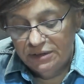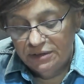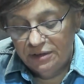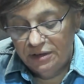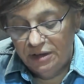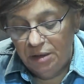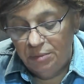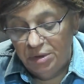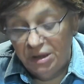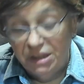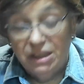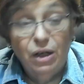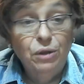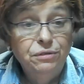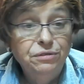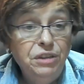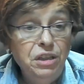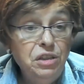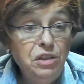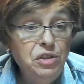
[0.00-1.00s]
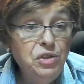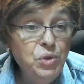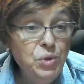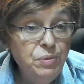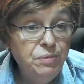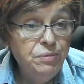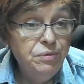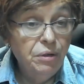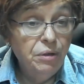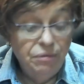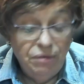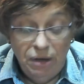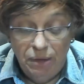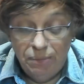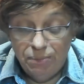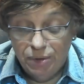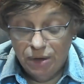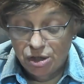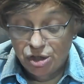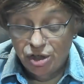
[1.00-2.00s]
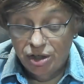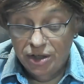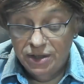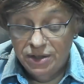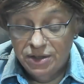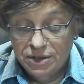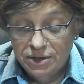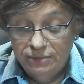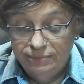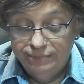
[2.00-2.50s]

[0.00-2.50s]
nämlich auf die Tube von Weber Joint.